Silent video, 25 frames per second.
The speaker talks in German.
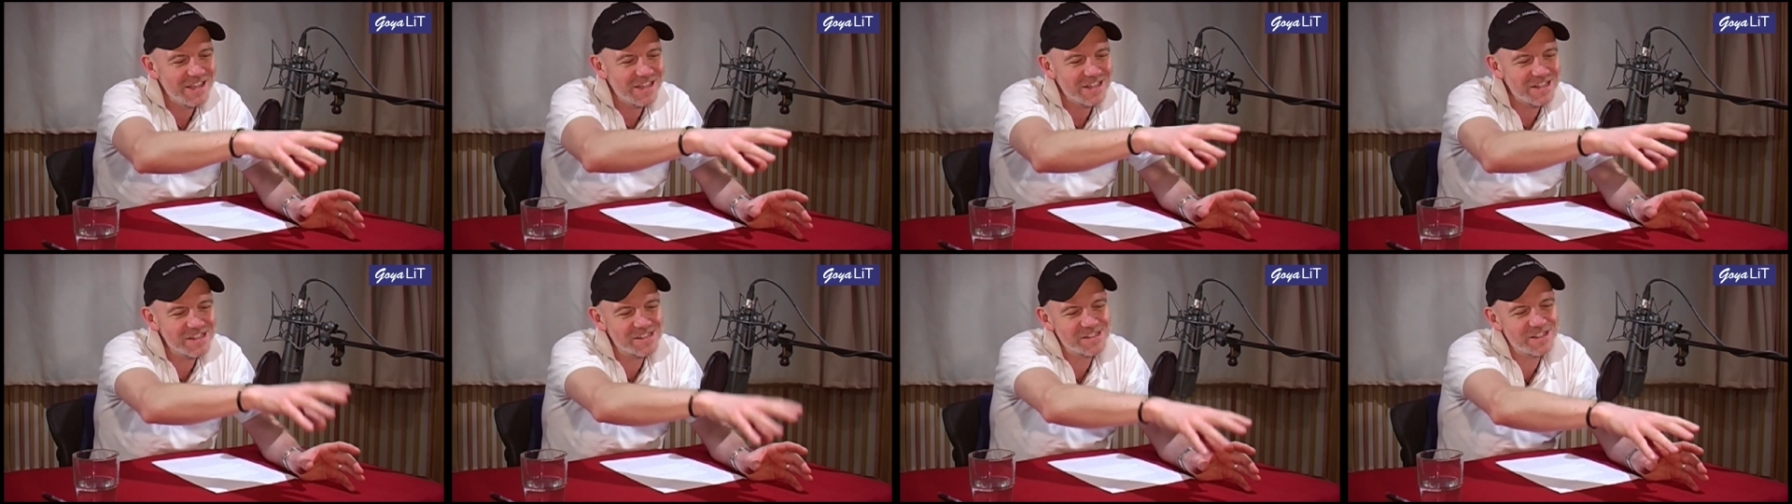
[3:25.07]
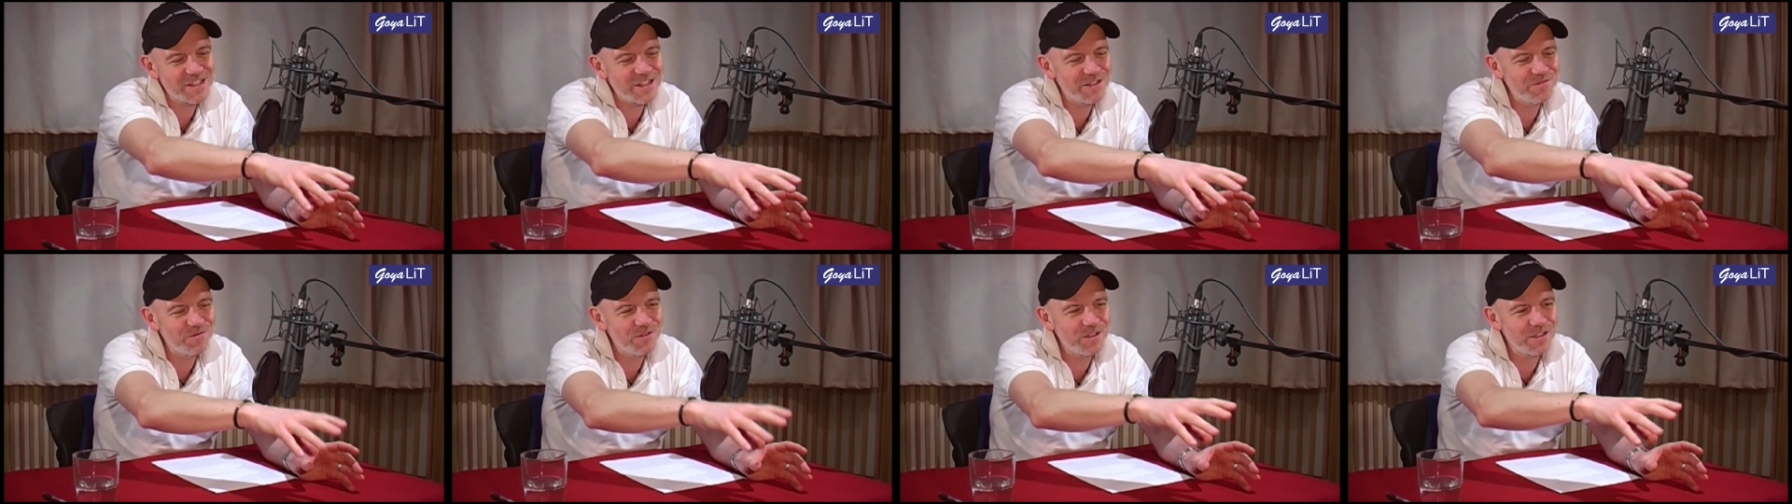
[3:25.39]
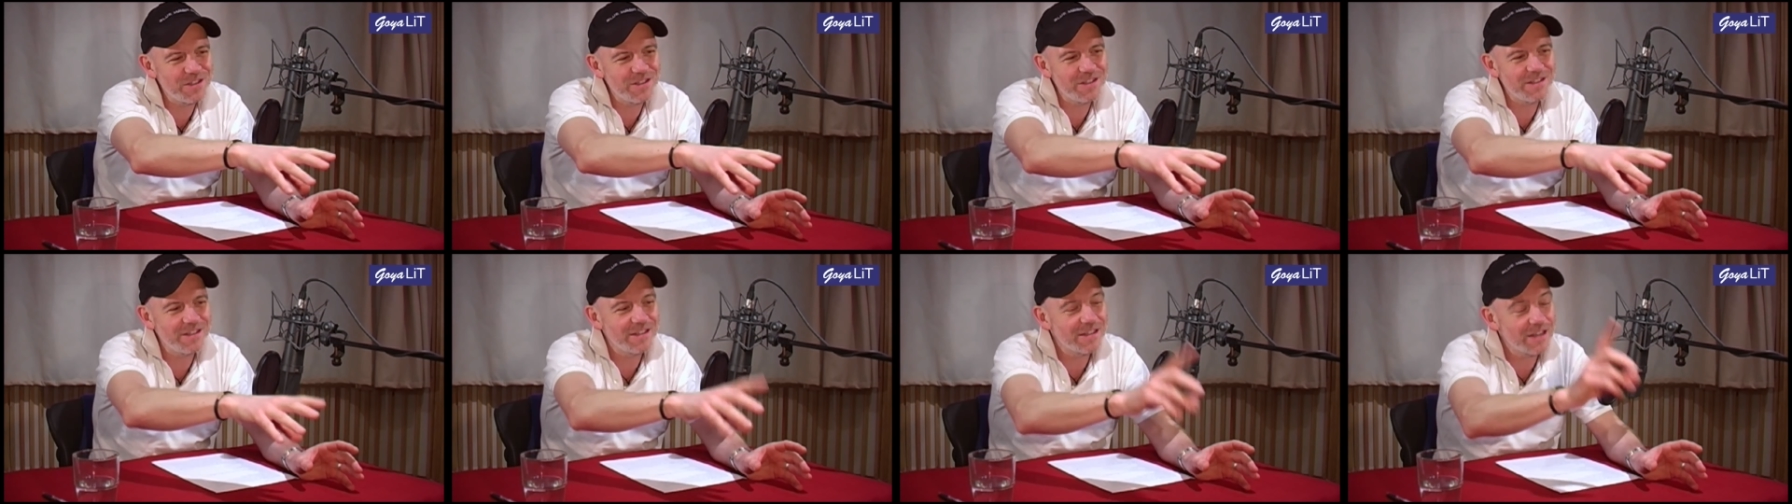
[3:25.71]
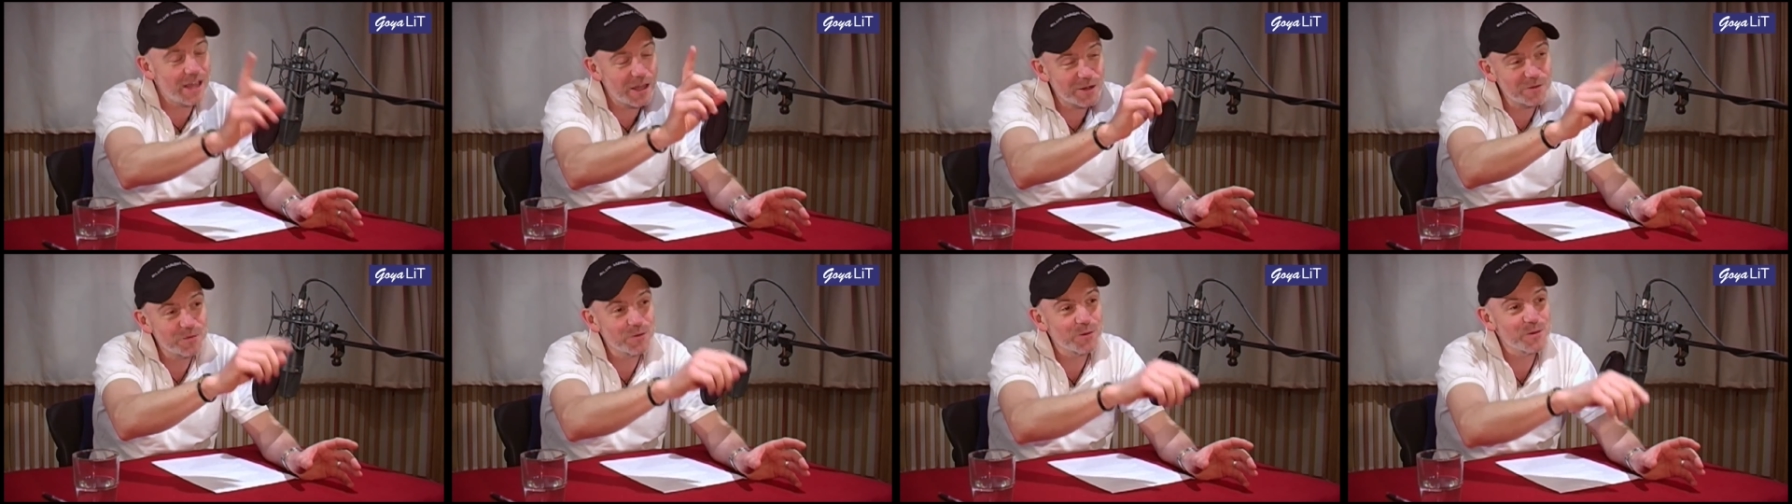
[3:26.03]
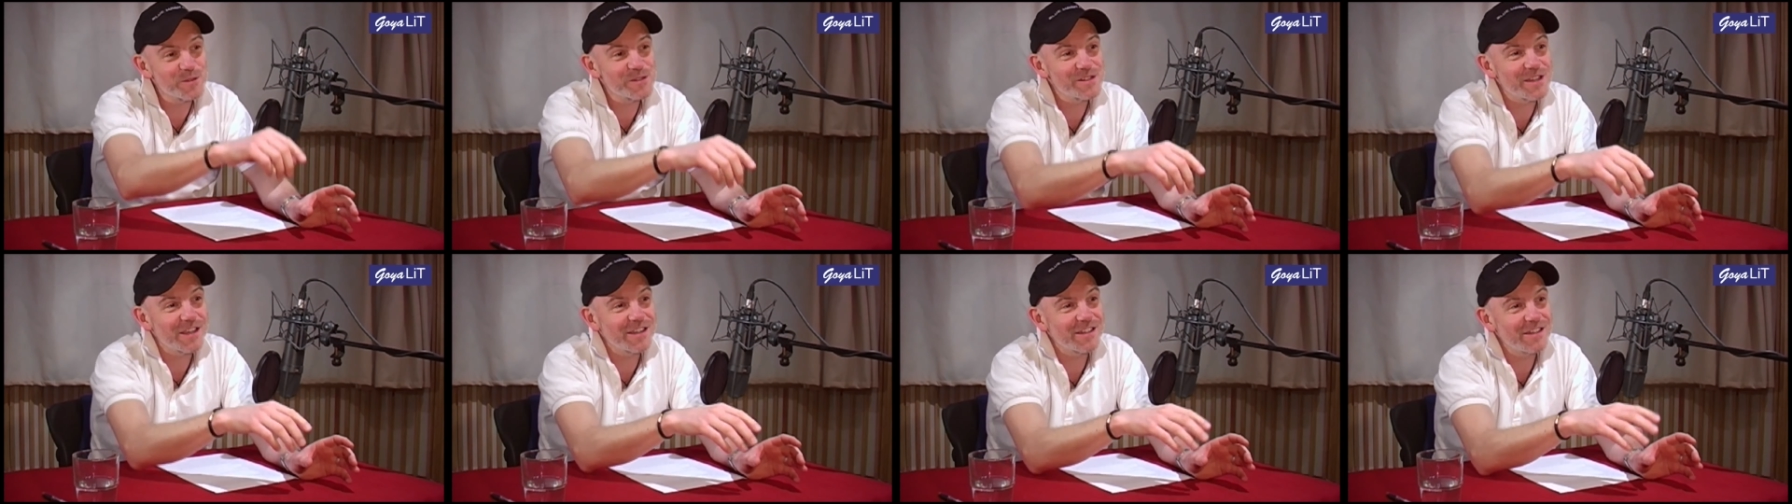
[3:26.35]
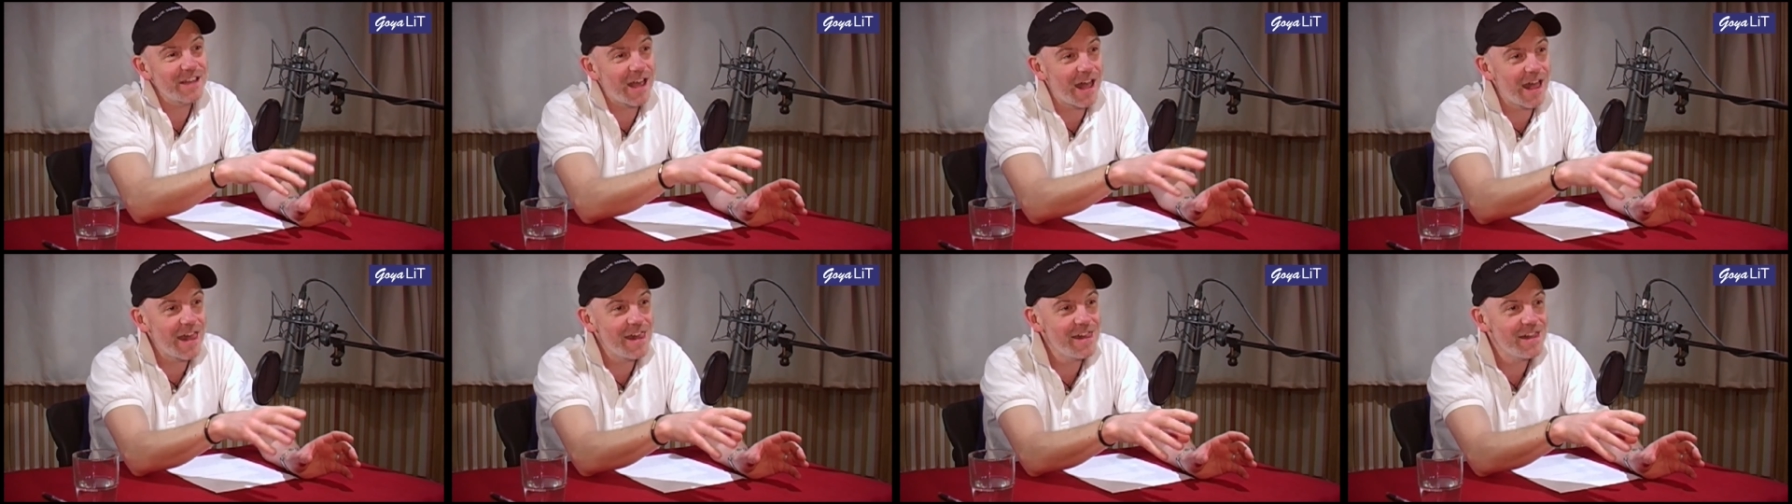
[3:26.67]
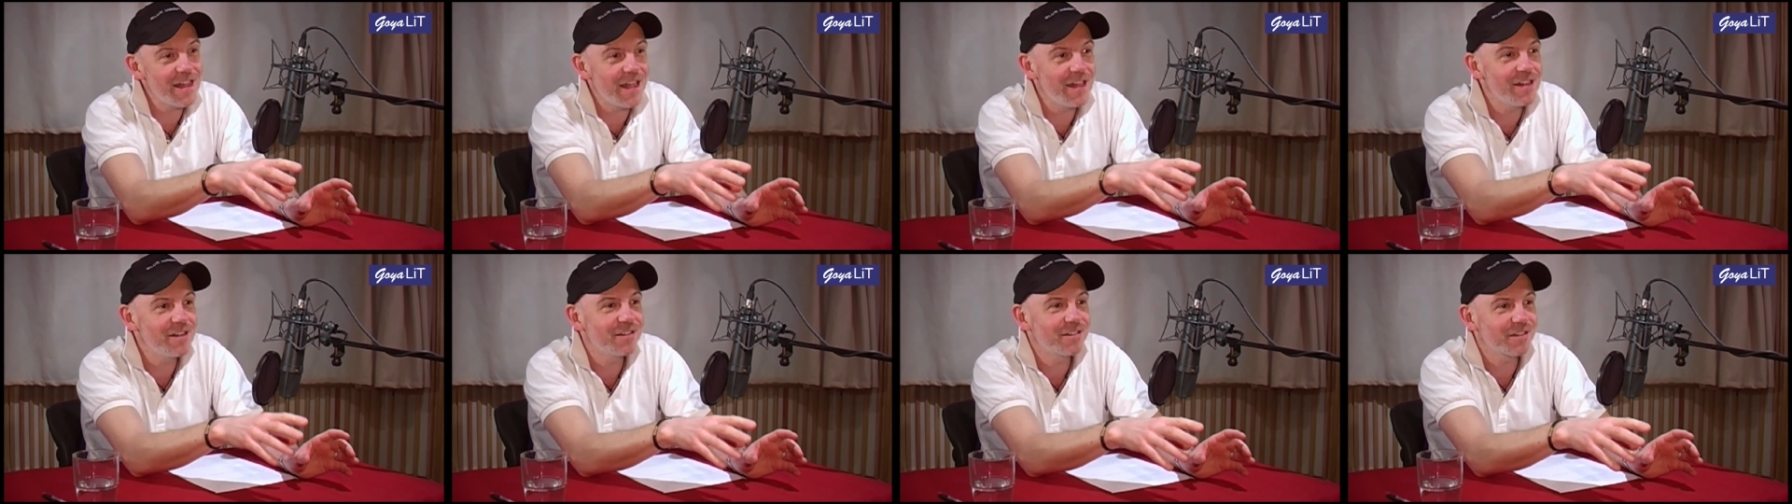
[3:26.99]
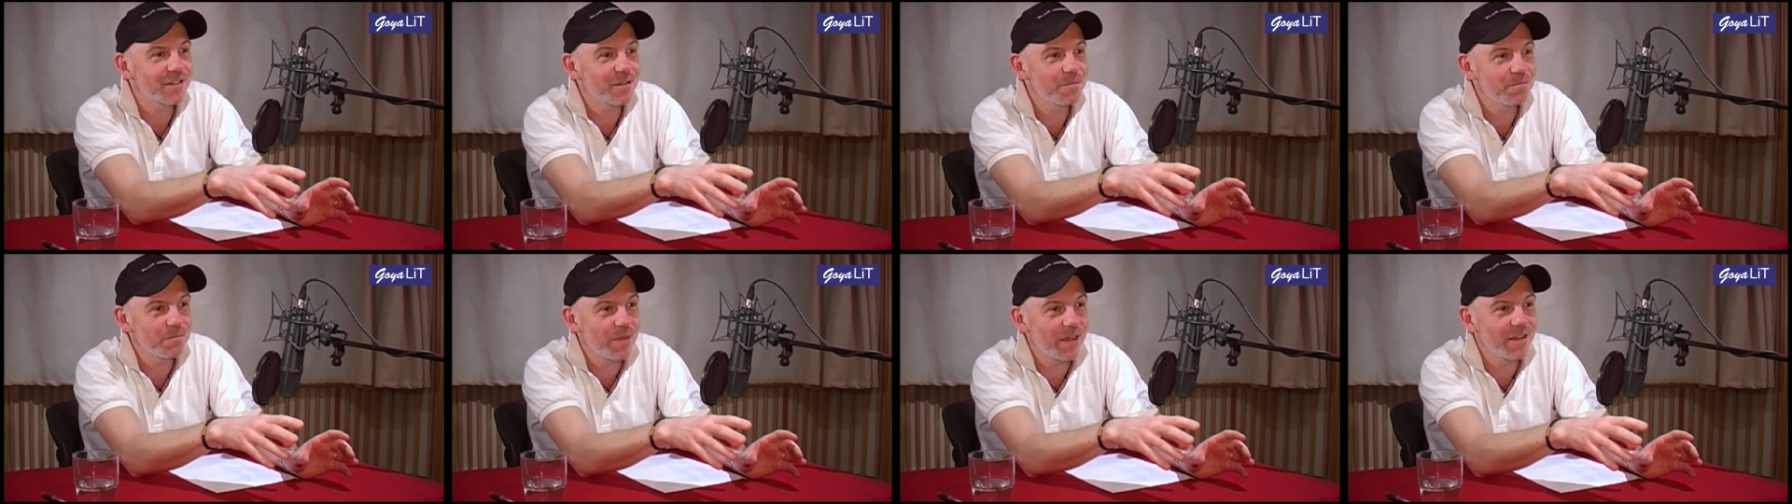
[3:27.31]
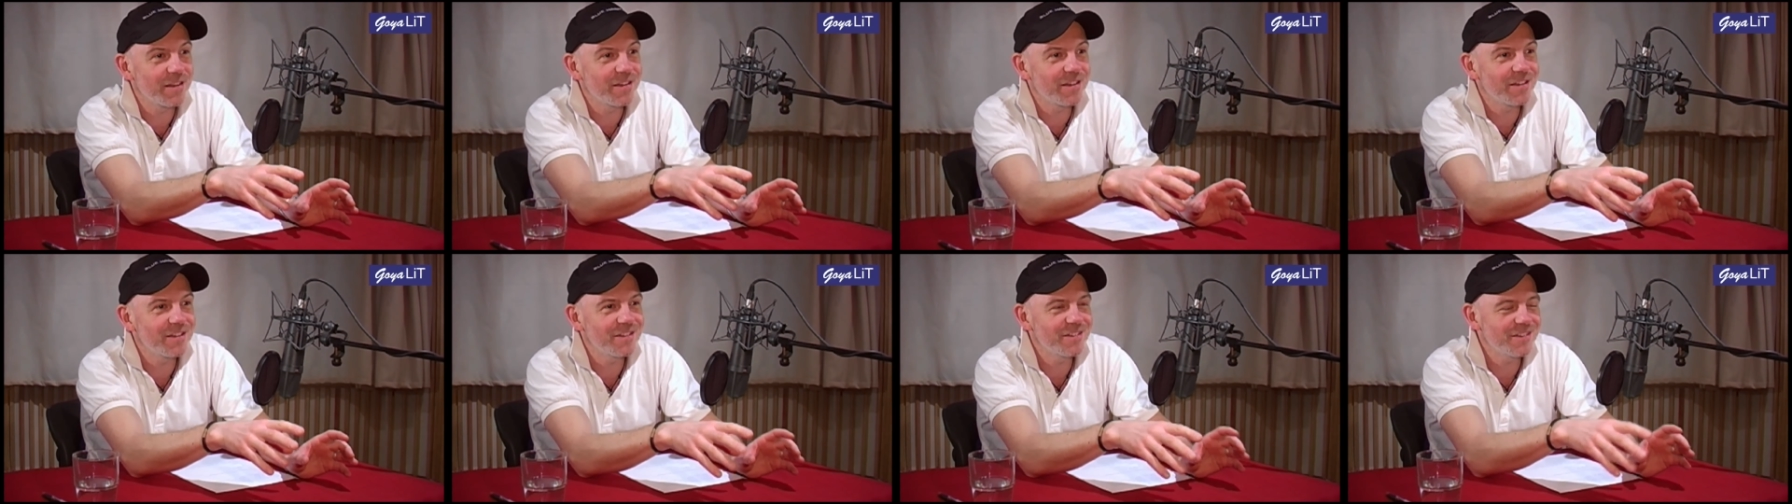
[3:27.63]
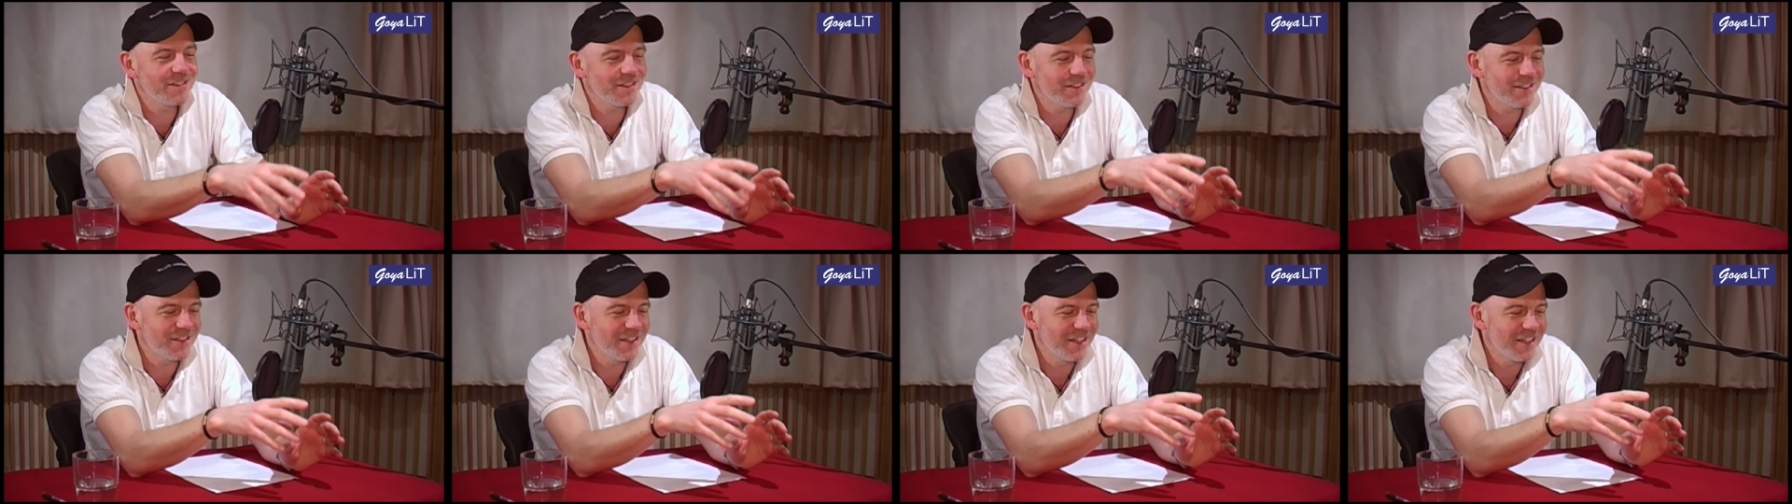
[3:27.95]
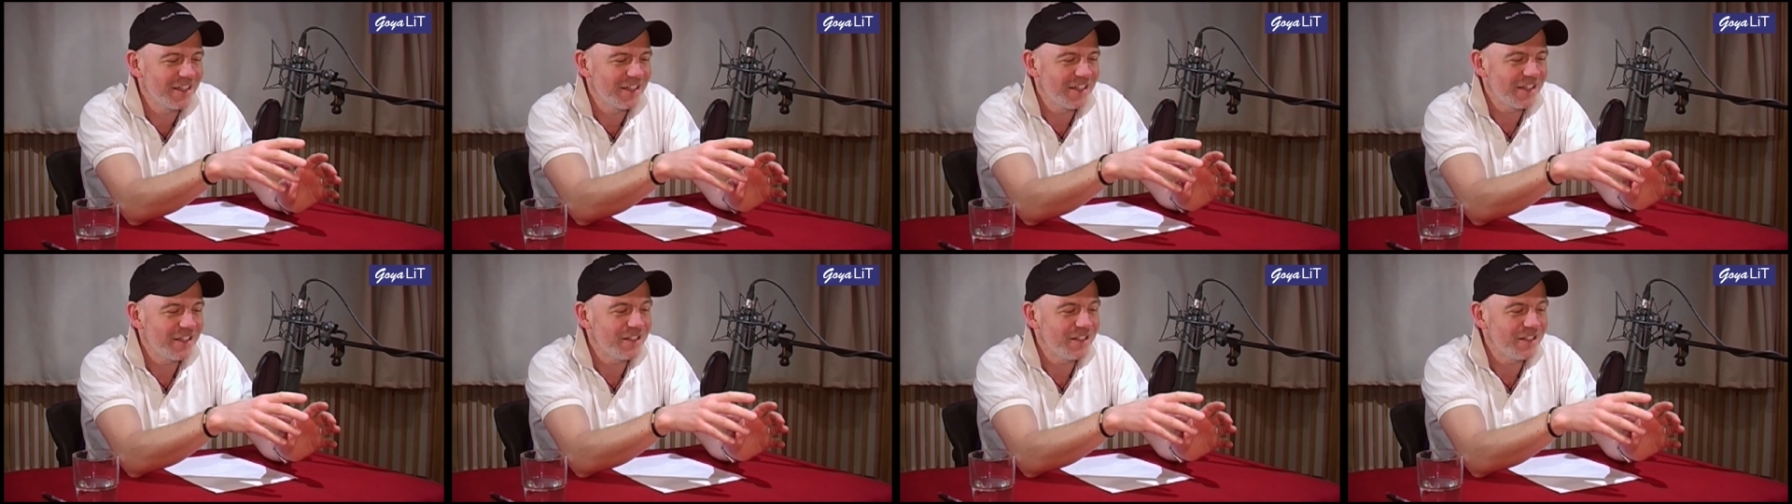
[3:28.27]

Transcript: gesehen, wie die in Anführungszeichen allälteren Männer, die